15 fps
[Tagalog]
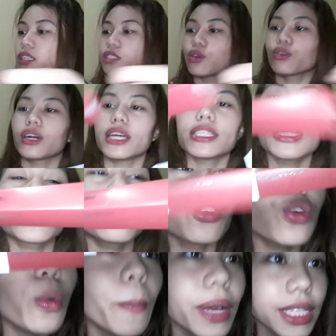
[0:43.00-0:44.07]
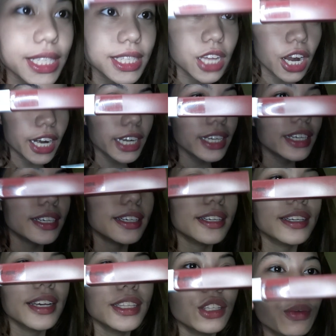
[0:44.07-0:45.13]
So guys, ito yung mas dark.
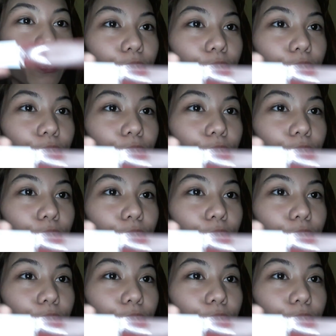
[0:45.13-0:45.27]
Ito